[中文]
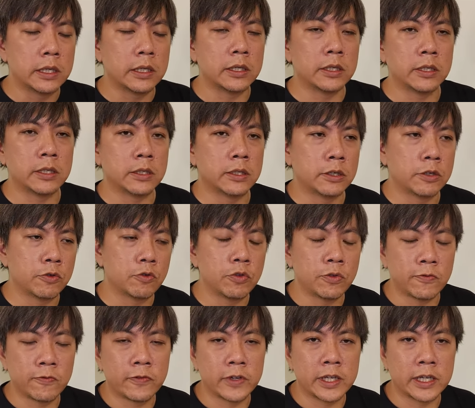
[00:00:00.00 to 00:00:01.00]
呃
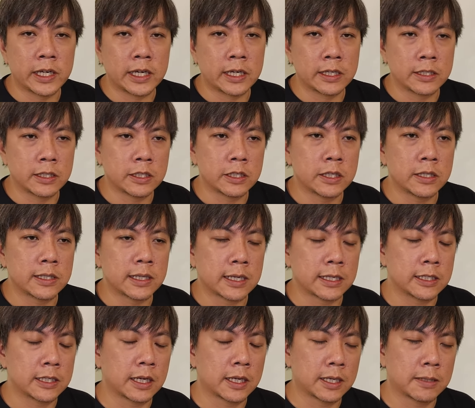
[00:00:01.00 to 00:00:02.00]
运费啊这些
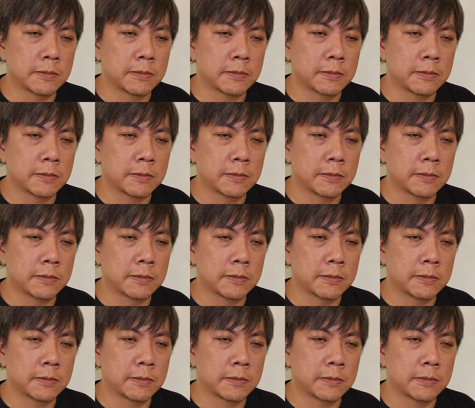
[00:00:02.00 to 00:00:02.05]
涨价，